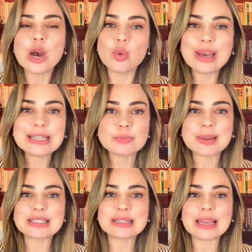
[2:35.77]
O
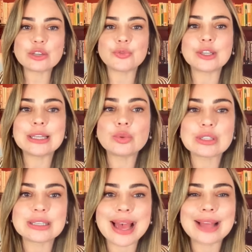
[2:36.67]
ex-presidente foi
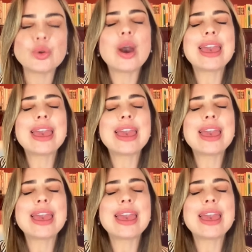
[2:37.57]
denunciado